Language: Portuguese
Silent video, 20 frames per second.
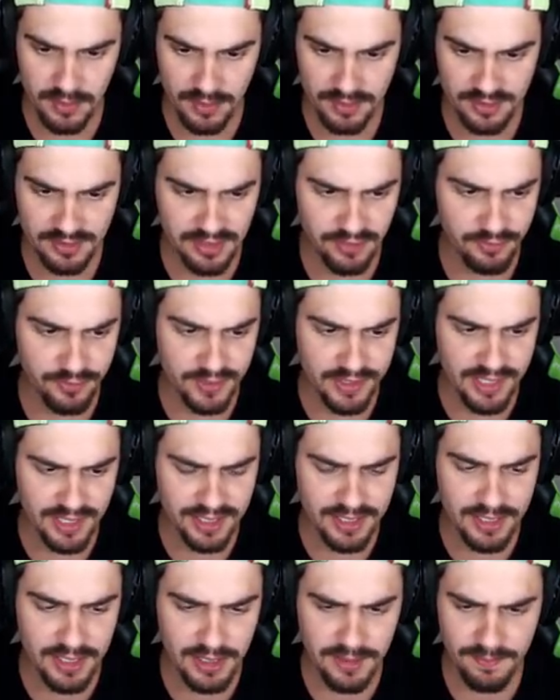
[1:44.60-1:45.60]
Você fica
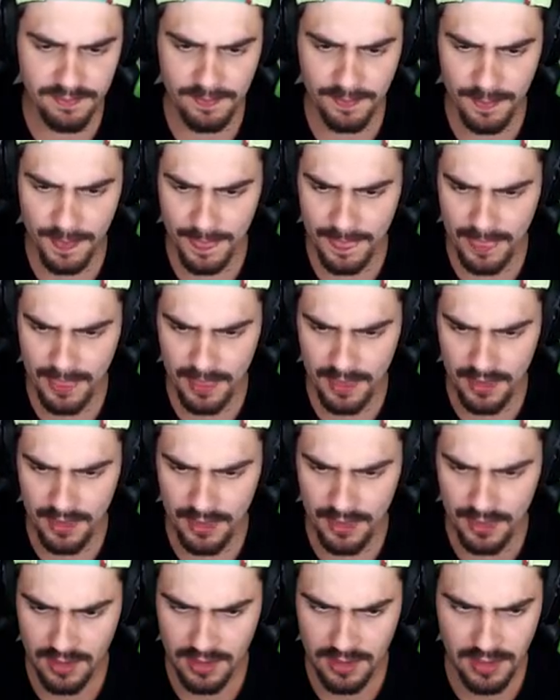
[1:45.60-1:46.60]
aqui
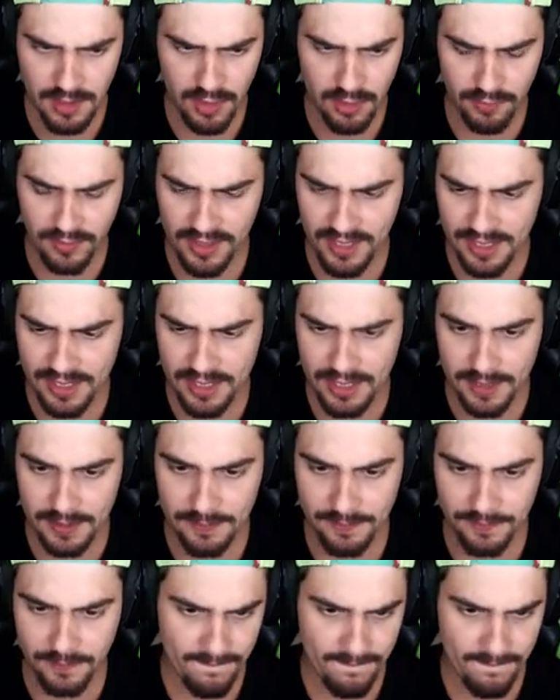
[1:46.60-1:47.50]
e eu venho aqui.